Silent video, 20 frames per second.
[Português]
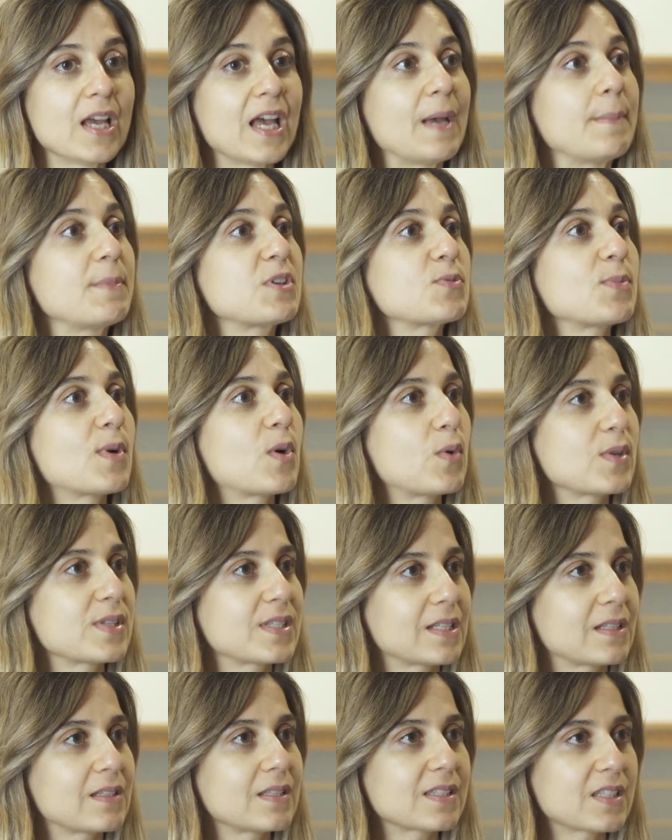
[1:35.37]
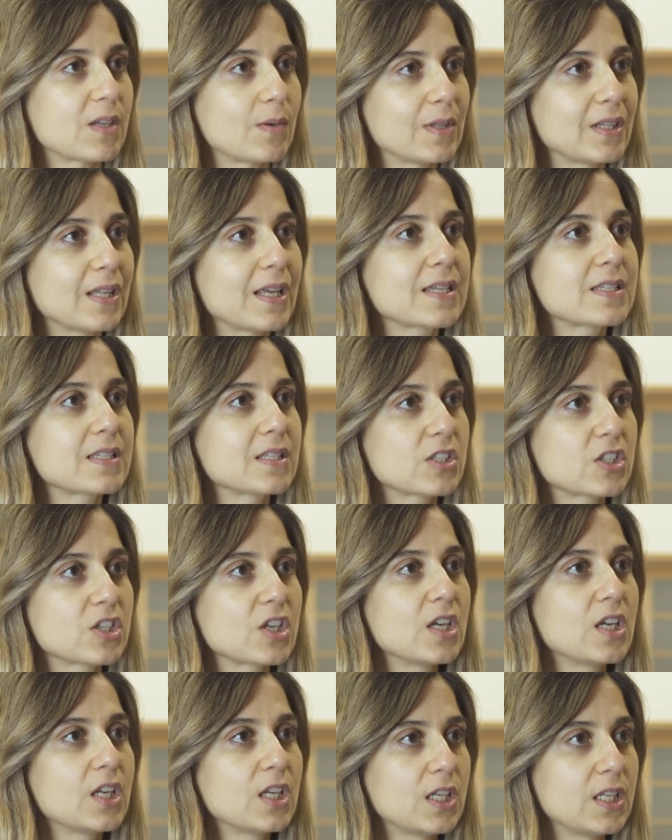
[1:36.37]
a mesma coisa em relação a lasers
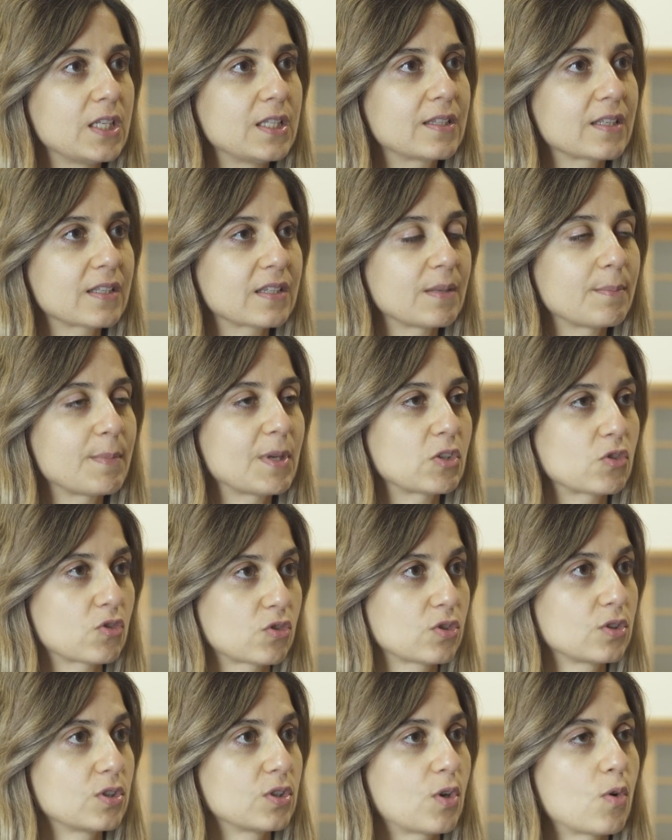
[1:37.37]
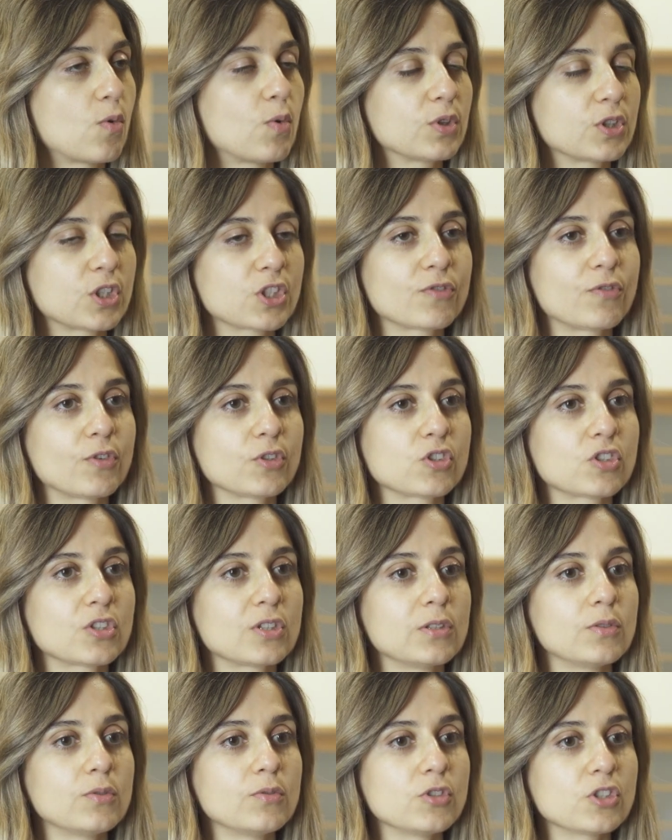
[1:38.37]
e tratamentos eh, com outras fontes de
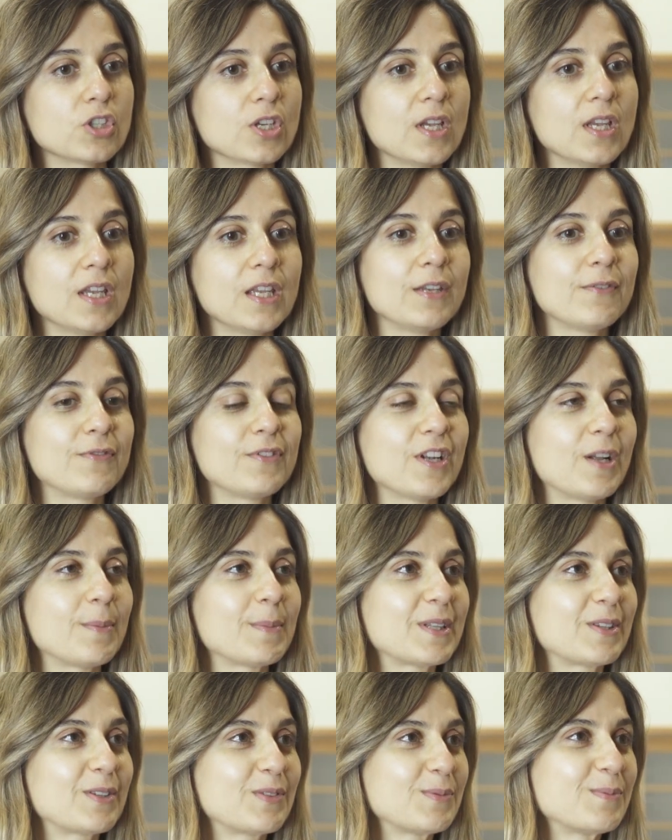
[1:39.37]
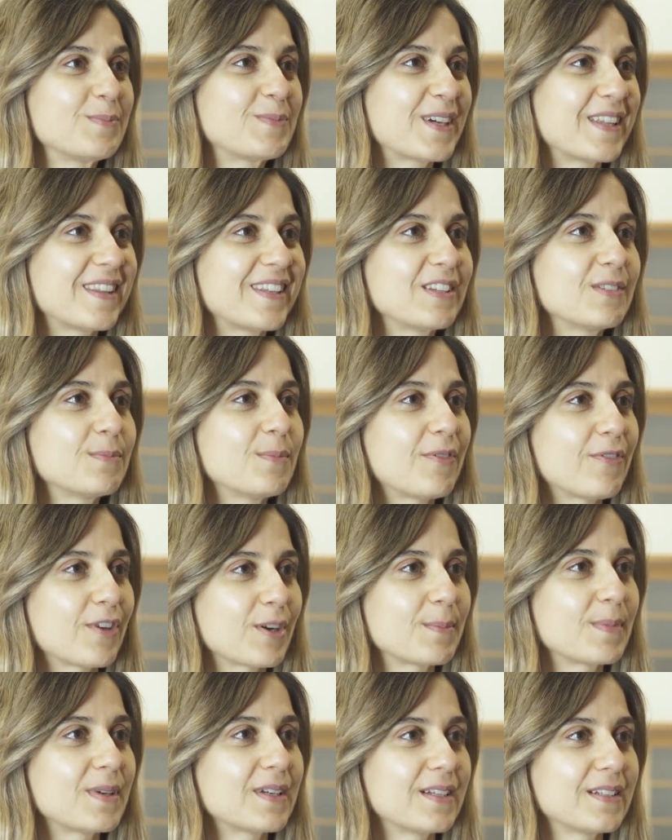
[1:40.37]
luz e finalmente um bocadinho de uma
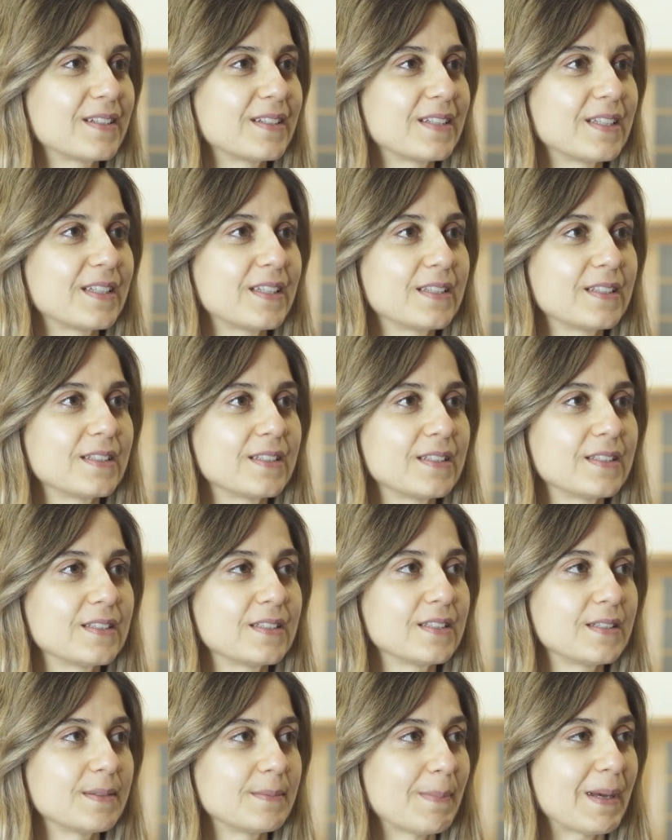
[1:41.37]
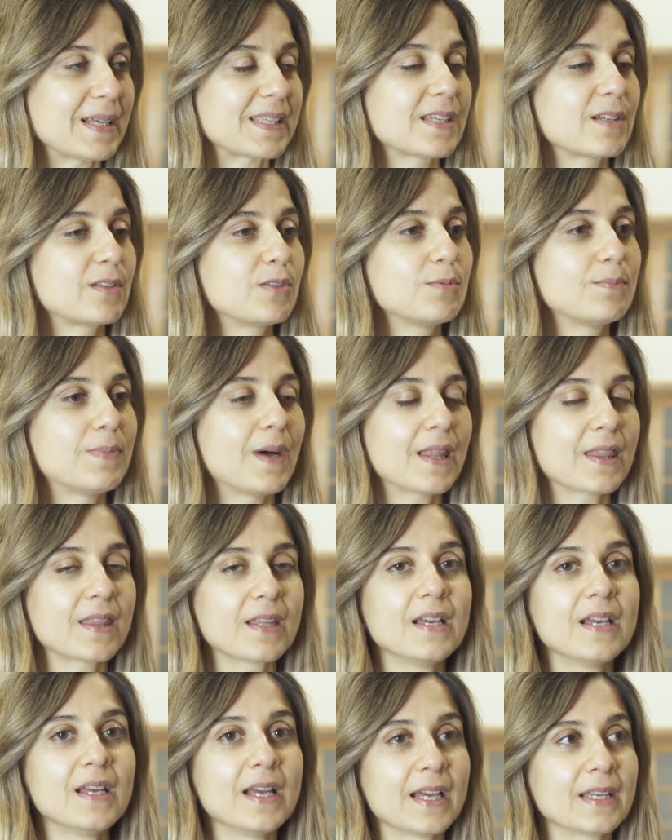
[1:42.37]
forma eh, mais
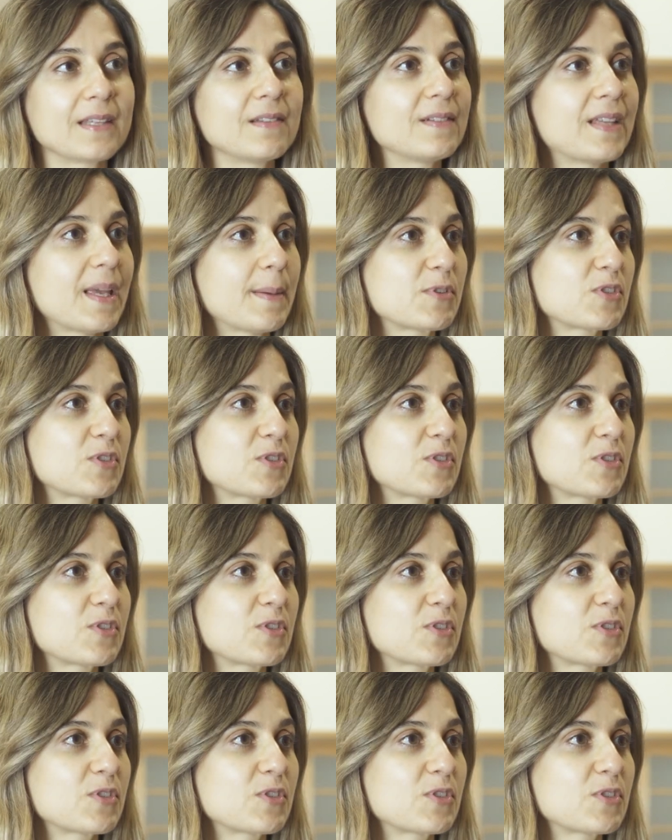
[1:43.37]
englobada aquilo que é a